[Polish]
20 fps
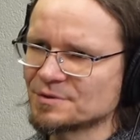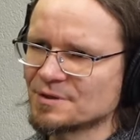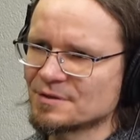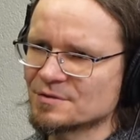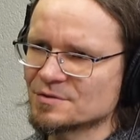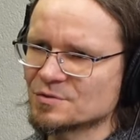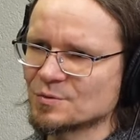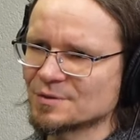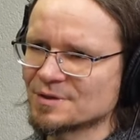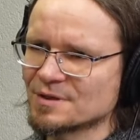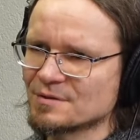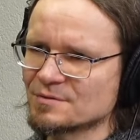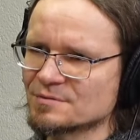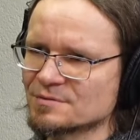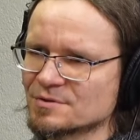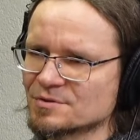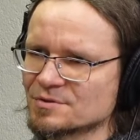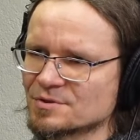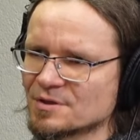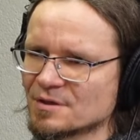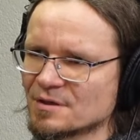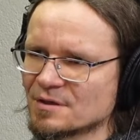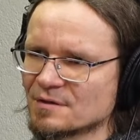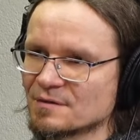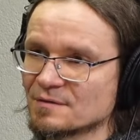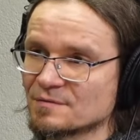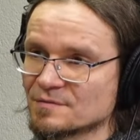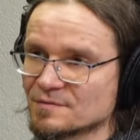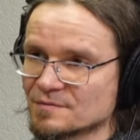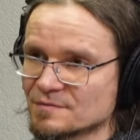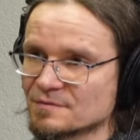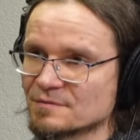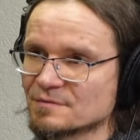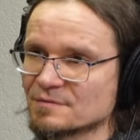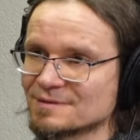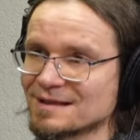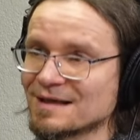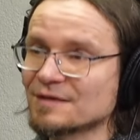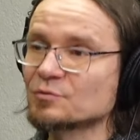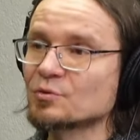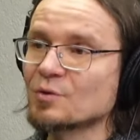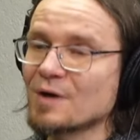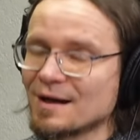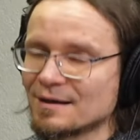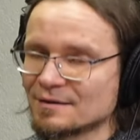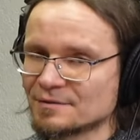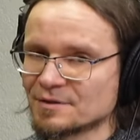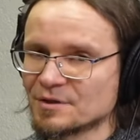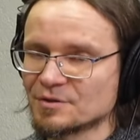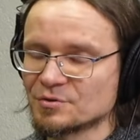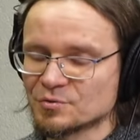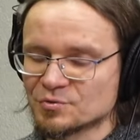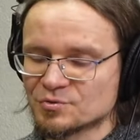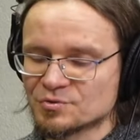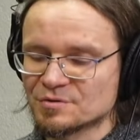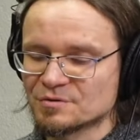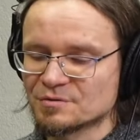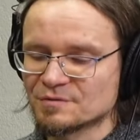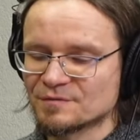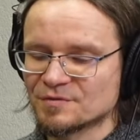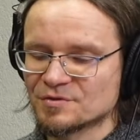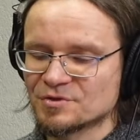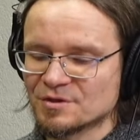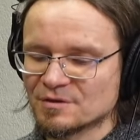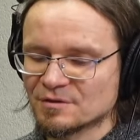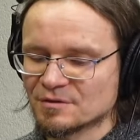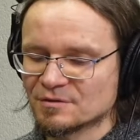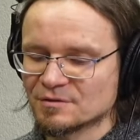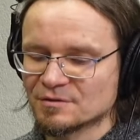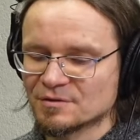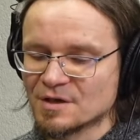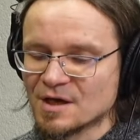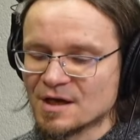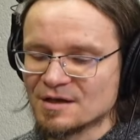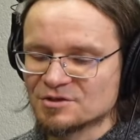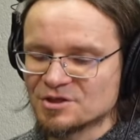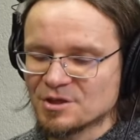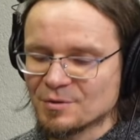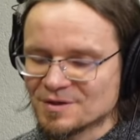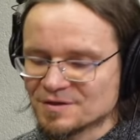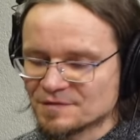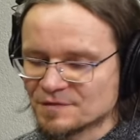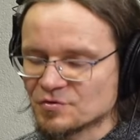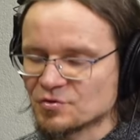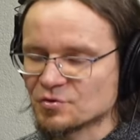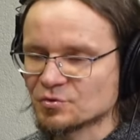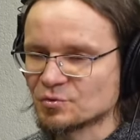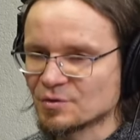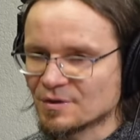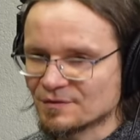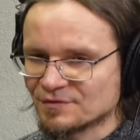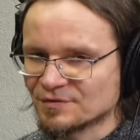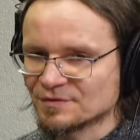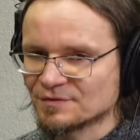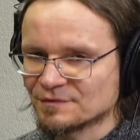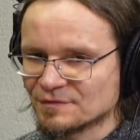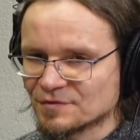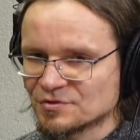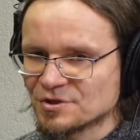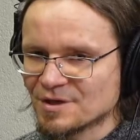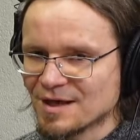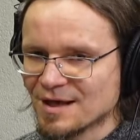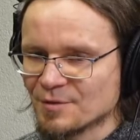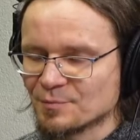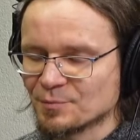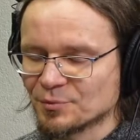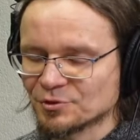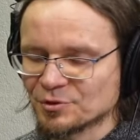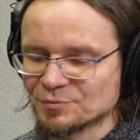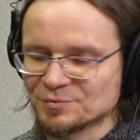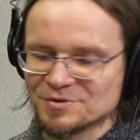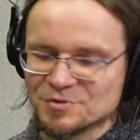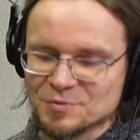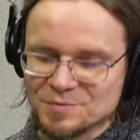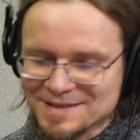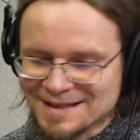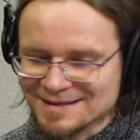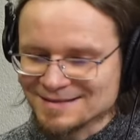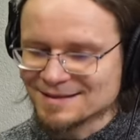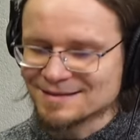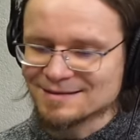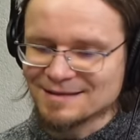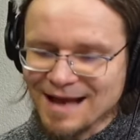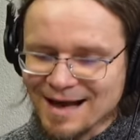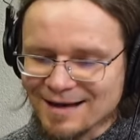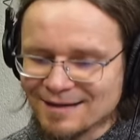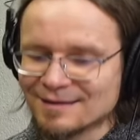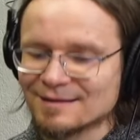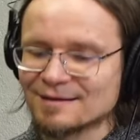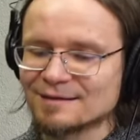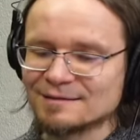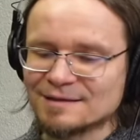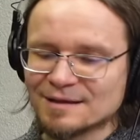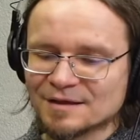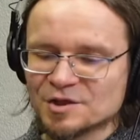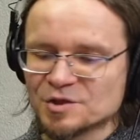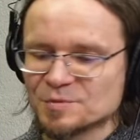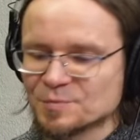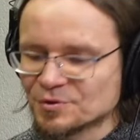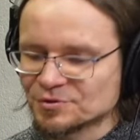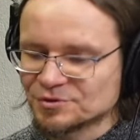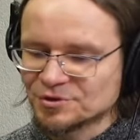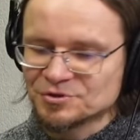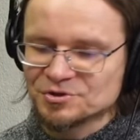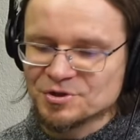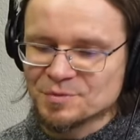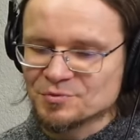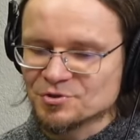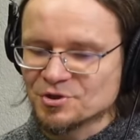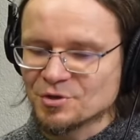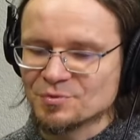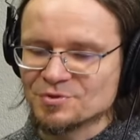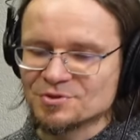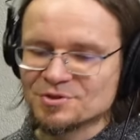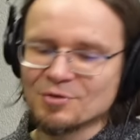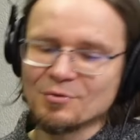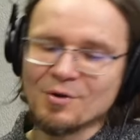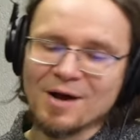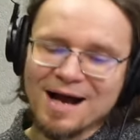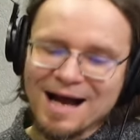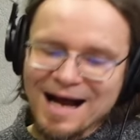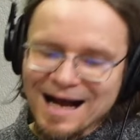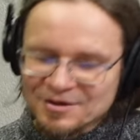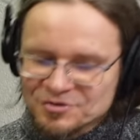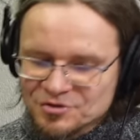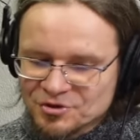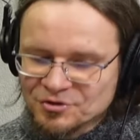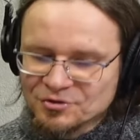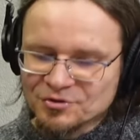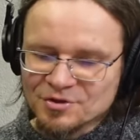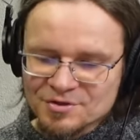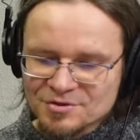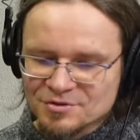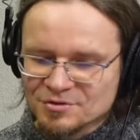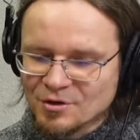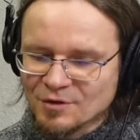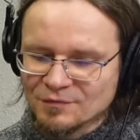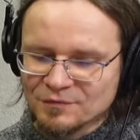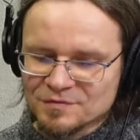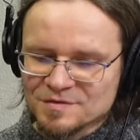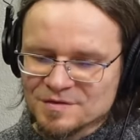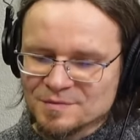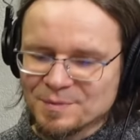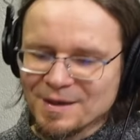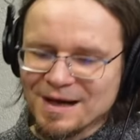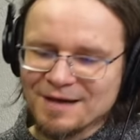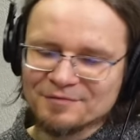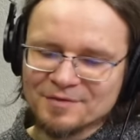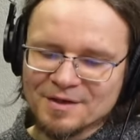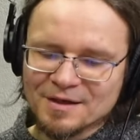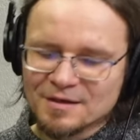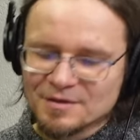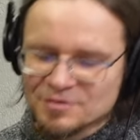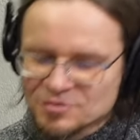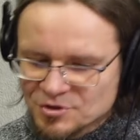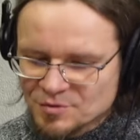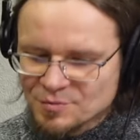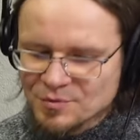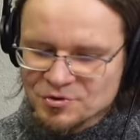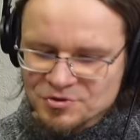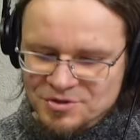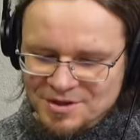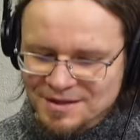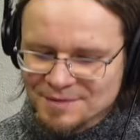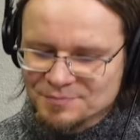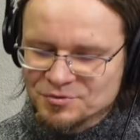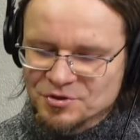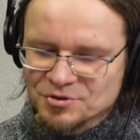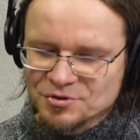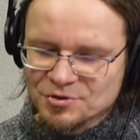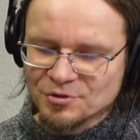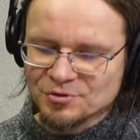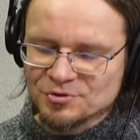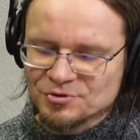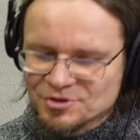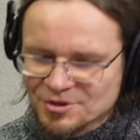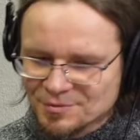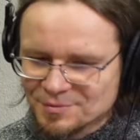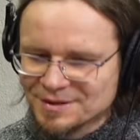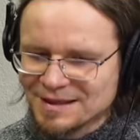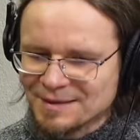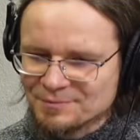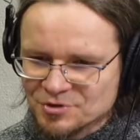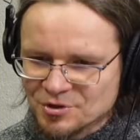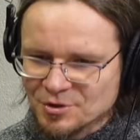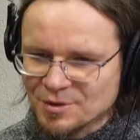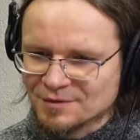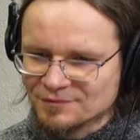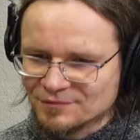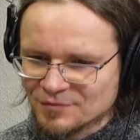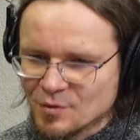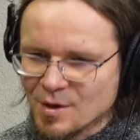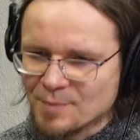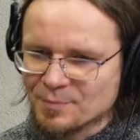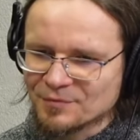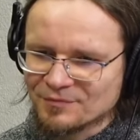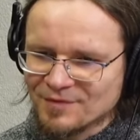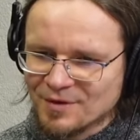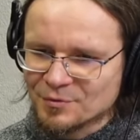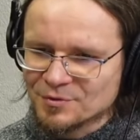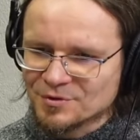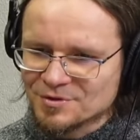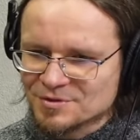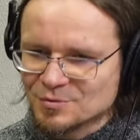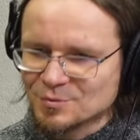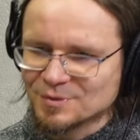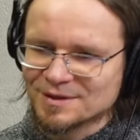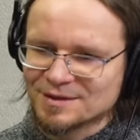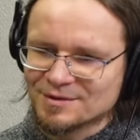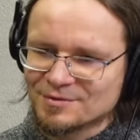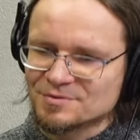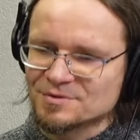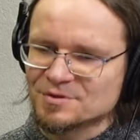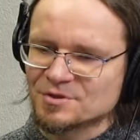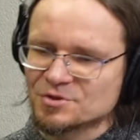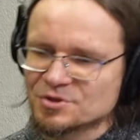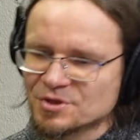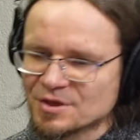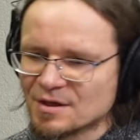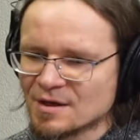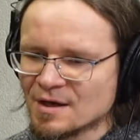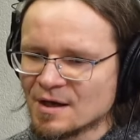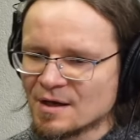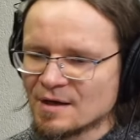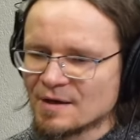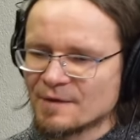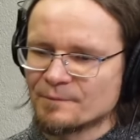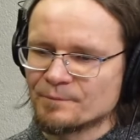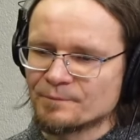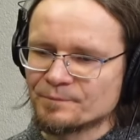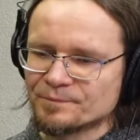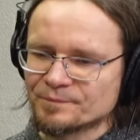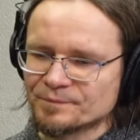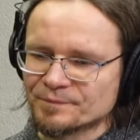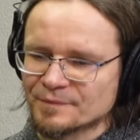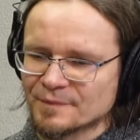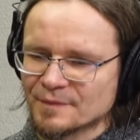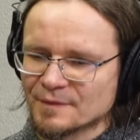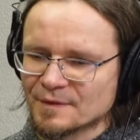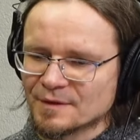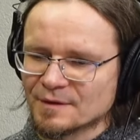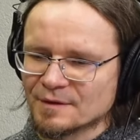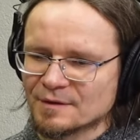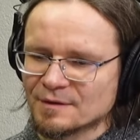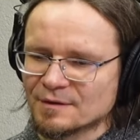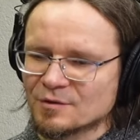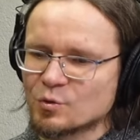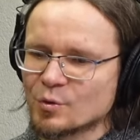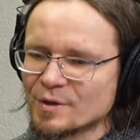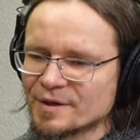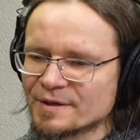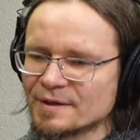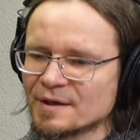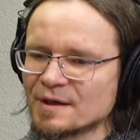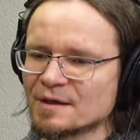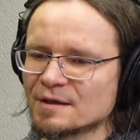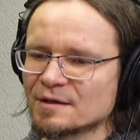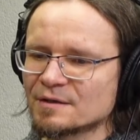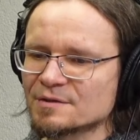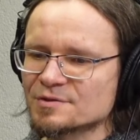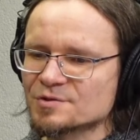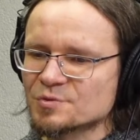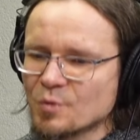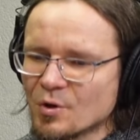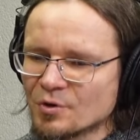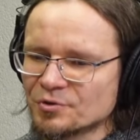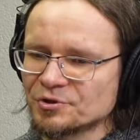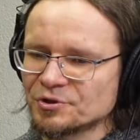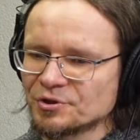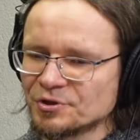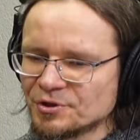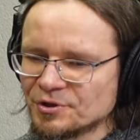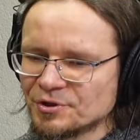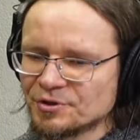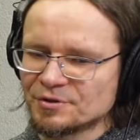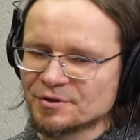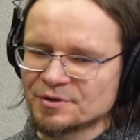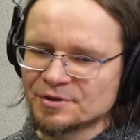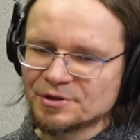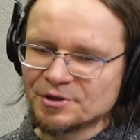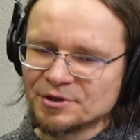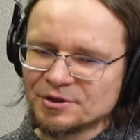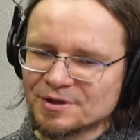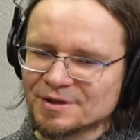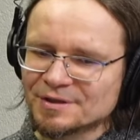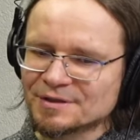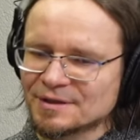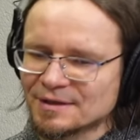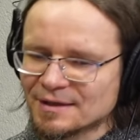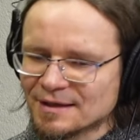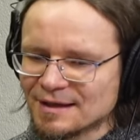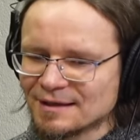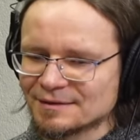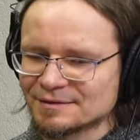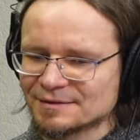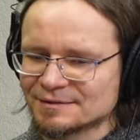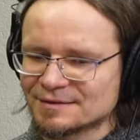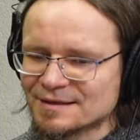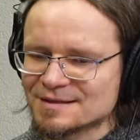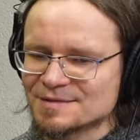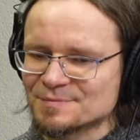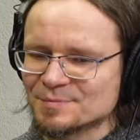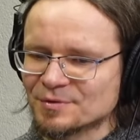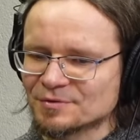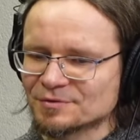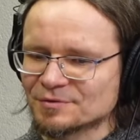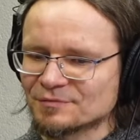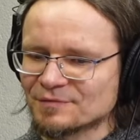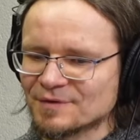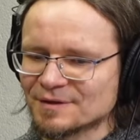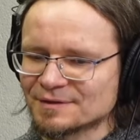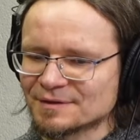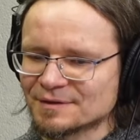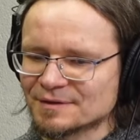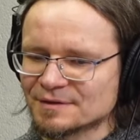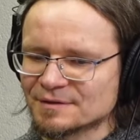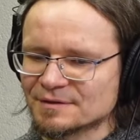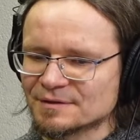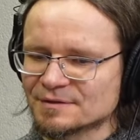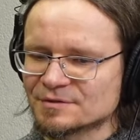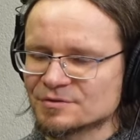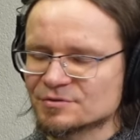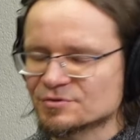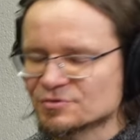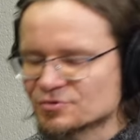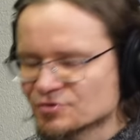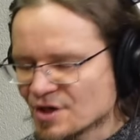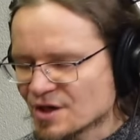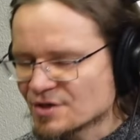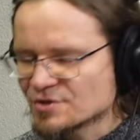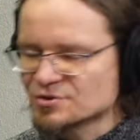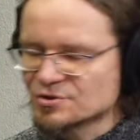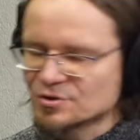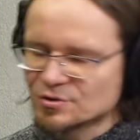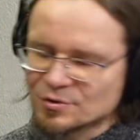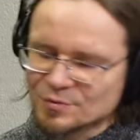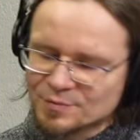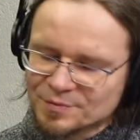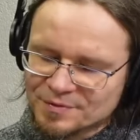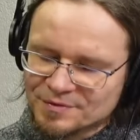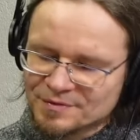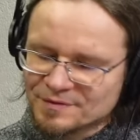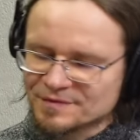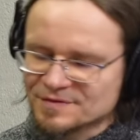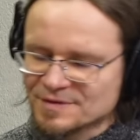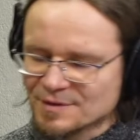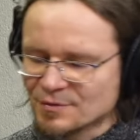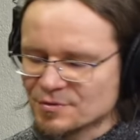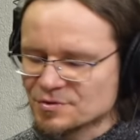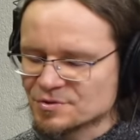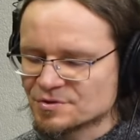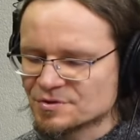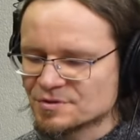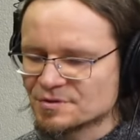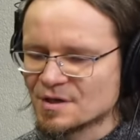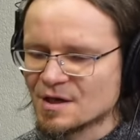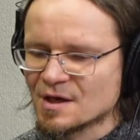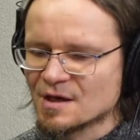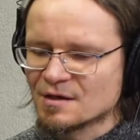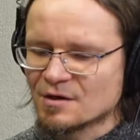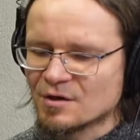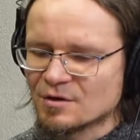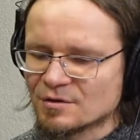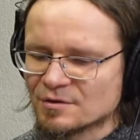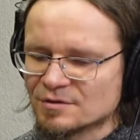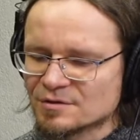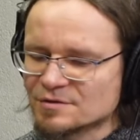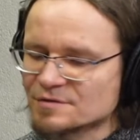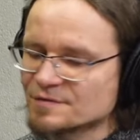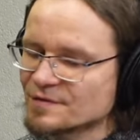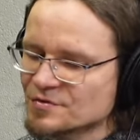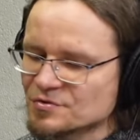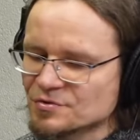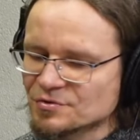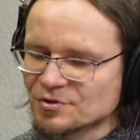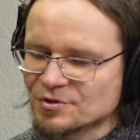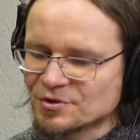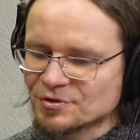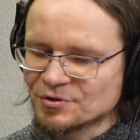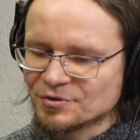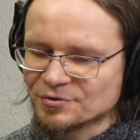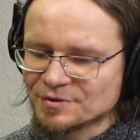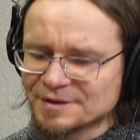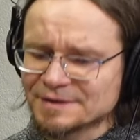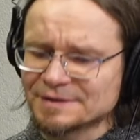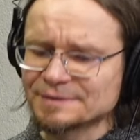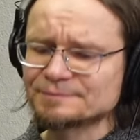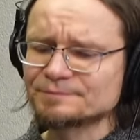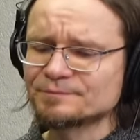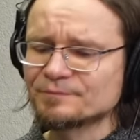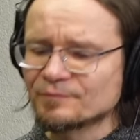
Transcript: na rozkładające się naturalnie już y, y, ciała zwierząt, które wy wydzielają podobne substancje? Tak, jakieś pojedyncze pszczoły są, a czy to jest dowód w sprawie, czy można je przeszkolić, żeby na przykład wyłapywały rozkładające się mm, kły y, słoni i, in i, innych nielegalnie transportowanych y, części lub w całości y, zwierząt chronionych?